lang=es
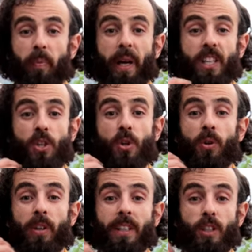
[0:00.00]

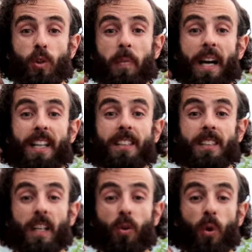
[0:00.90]
pecho, espalda
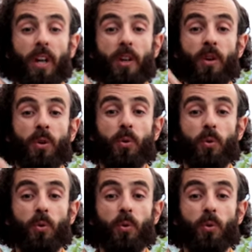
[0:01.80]
hasta el cuello